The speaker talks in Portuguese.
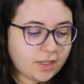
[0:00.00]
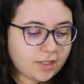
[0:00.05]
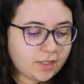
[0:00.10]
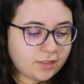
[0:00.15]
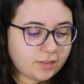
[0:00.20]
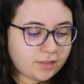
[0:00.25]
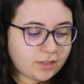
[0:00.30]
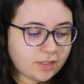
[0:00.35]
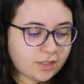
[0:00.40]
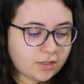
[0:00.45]

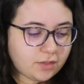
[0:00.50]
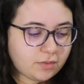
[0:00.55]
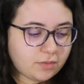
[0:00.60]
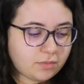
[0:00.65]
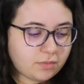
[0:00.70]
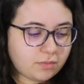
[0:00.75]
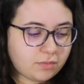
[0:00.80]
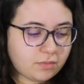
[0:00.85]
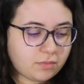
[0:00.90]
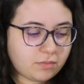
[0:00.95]
Então,
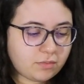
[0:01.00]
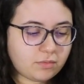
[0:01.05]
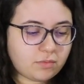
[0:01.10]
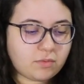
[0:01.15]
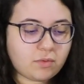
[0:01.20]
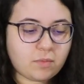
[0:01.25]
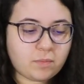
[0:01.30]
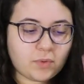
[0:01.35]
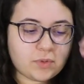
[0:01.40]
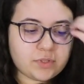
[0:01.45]
o um
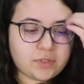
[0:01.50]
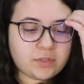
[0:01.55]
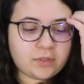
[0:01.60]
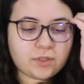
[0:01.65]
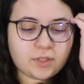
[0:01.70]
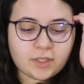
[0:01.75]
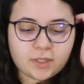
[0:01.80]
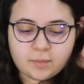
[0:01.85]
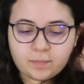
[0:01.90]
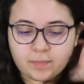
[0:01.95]

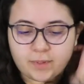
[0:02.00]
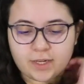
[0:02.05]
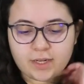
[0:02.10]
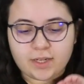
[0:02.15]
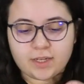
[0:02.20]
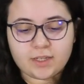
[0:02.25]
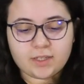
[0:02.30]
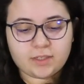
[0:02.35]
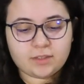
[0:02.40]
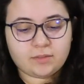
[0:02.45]
compositor
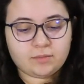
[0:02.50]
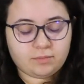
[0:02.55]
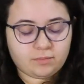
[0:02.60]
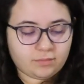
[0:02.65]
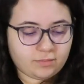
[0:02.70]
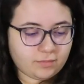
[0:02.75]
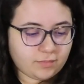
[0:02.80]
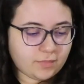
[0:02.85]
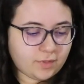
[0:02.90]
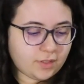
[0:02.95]
para
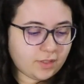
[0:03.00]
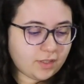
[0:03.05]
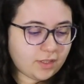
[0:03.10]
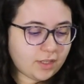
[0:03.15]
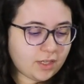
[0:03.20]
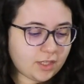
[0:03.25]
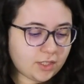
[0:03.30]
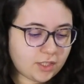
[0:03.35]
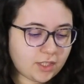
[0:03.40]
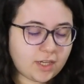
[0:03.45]

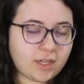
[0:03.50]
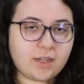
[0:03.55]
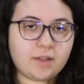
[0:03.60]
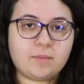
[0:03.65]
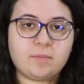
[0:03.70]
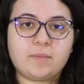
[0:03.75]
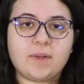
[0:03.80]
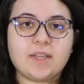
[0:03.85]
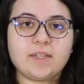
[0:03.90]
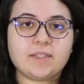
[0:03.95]

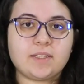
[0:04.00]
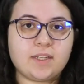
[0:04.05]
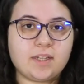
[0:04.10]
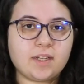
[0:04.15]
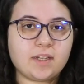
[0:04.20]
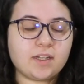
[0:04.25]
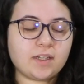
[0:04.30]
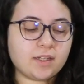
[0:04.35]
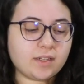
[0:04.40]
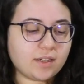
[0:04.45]
deixar mais
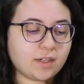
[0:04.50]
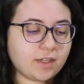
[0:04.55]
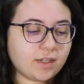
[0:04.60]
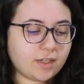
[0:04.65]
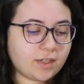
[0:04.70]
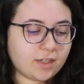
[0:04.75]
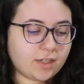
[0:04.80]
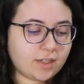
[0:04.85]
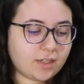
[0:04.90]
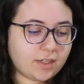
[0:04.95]
rica
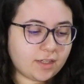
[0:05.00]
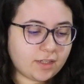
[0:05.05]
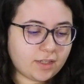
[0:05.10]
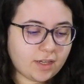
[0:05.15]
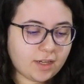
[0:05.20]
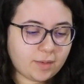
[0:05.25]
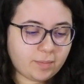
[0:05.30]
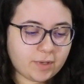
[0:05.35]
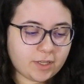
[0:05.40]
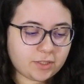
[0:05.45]

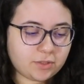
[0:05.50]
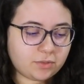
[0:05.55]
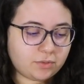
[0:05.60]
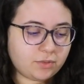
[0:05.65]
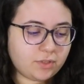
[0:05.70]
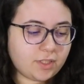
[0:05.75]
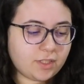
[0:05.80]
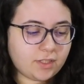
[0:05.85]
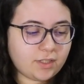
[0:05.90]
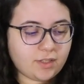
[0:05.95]
a, a
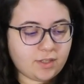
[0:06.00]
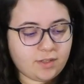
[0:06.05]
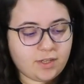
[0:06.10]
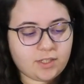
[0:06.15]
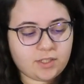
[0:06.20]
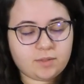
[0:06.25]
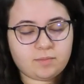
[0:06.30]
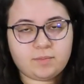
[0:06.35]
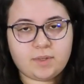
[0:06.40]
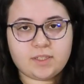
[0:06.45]
partitura
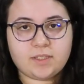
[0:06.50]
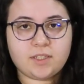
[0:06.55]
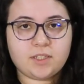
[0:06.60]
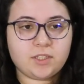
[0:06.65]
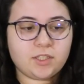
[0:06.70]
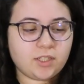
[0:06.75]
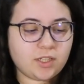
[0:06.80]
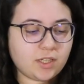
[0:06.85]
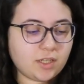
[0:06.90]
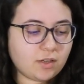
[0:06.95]
deixa
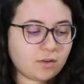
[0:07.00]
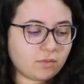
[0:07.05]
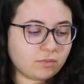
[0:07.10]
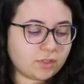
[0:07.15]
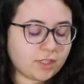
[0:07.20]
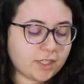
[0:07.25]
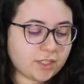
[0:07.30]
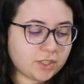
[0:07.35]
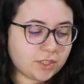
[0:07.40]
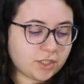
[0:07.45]
bastante
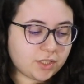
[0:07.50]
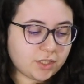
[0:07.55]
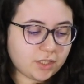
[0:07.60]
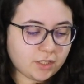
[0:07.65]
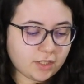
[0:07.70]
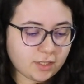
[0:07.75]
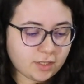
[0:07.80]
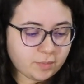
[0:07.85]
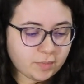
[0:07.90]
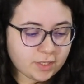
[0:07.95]
contrastes
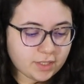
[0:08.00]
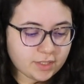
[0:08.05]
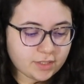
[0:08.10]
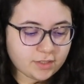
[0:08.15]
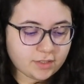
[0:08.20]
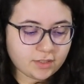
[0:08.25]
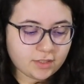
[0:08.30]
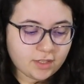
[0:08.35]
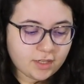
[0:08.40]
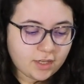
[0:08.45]

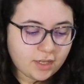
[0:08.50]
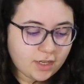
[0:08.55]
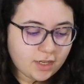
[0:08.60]
dinâmicas